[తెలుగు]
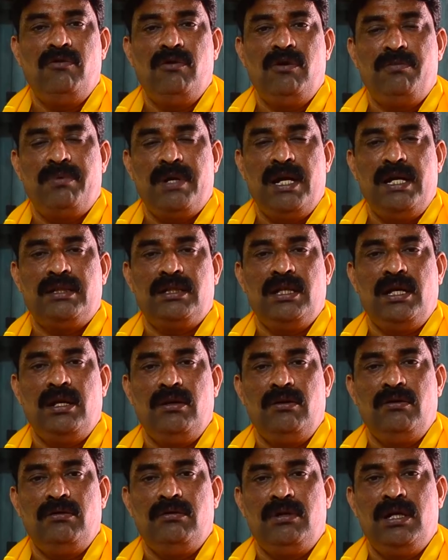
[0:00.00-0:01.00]
లేవో
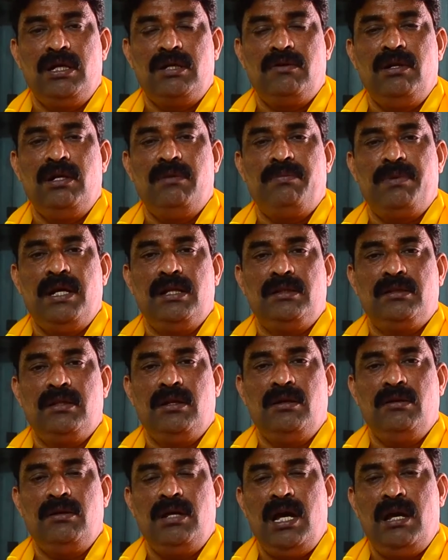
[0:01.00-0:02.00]
ప్రాంతాల్లో అటువంటి
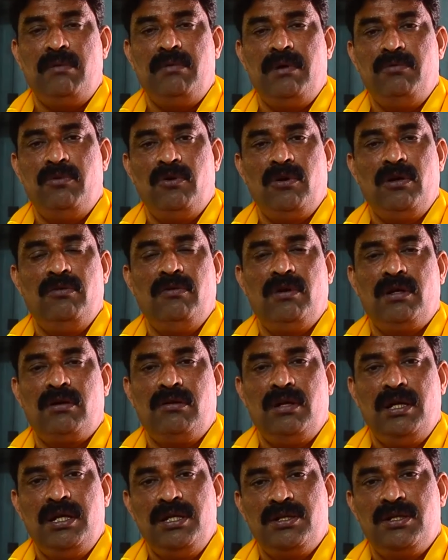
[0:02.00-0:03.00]
ప్రాంతాల్లో యాభై బోర్ల వరకు
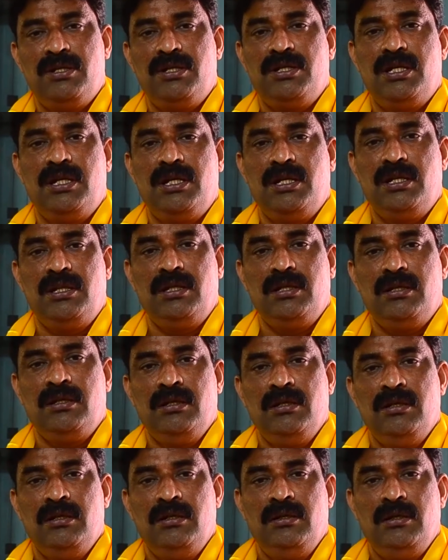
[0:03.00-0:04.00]
వేయించడం జరిగింది
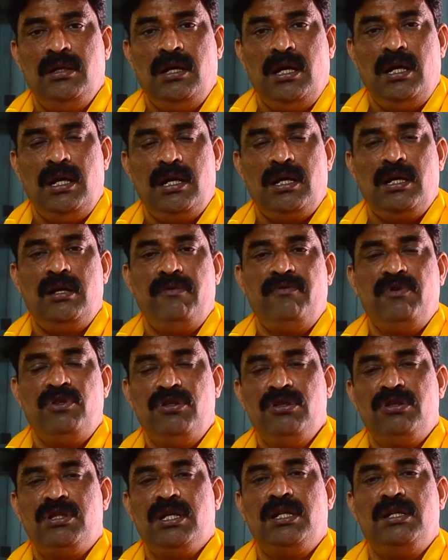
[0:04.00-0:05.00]
అలాగే
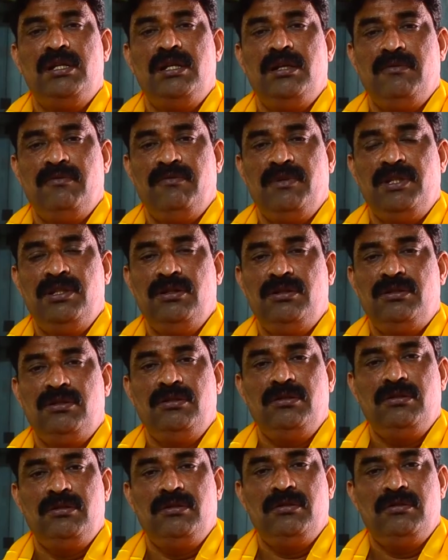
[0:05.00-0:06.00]
విద్యుత్ ఆధుని విద్యుత్
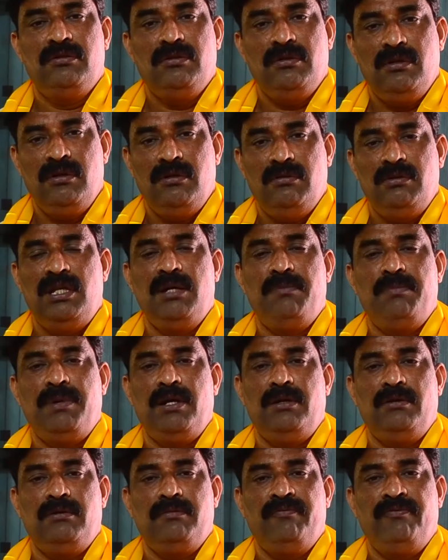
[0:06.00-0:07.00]

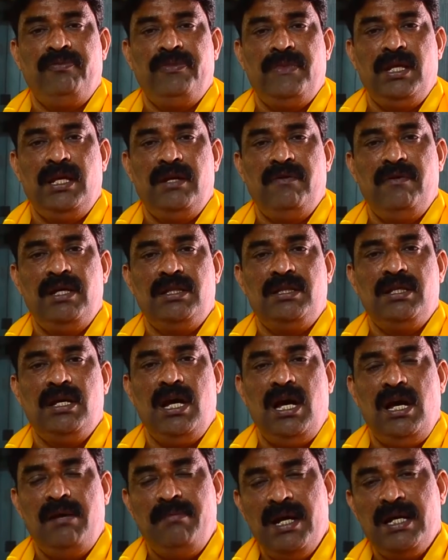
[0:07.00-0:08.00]
దీపాలు ఏవైతే
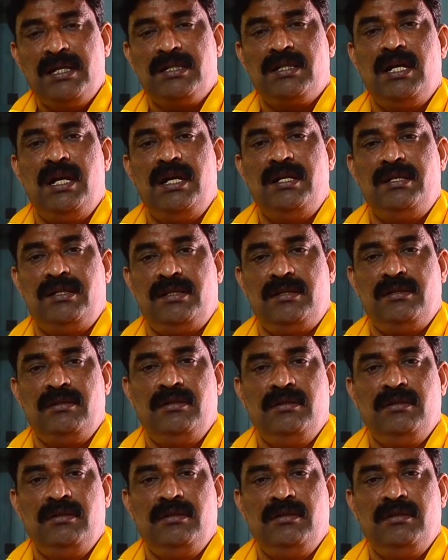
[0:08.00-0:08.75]
హైమాక్స్ లైట్స్